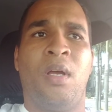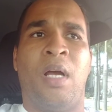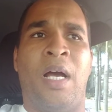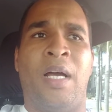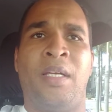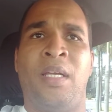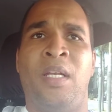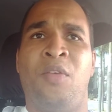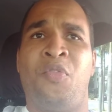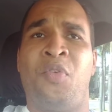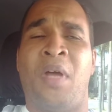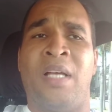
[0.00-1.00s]
Aí, ele,
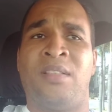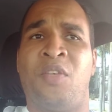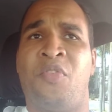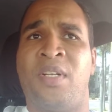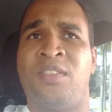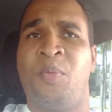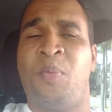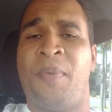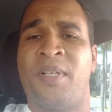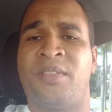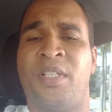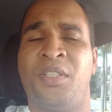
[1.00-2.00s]
aí você fala assim pro
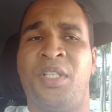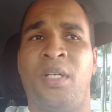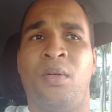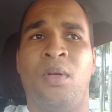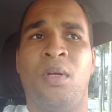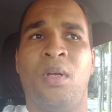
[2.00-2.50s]
passageiro,